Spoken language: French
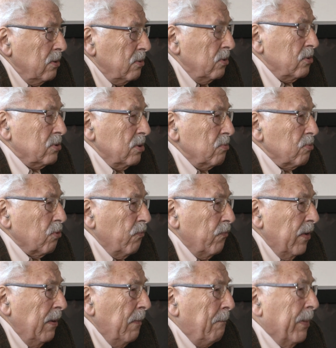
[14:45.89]
Nous nous sommes
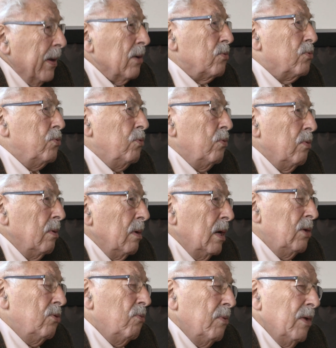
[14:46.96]
trouvés perdus.
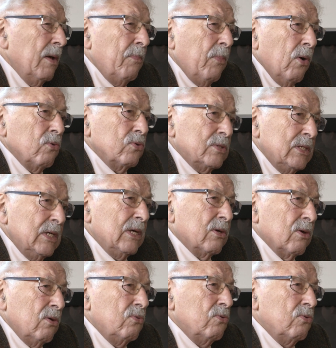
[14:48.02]
Et n'oubliez pas aussi que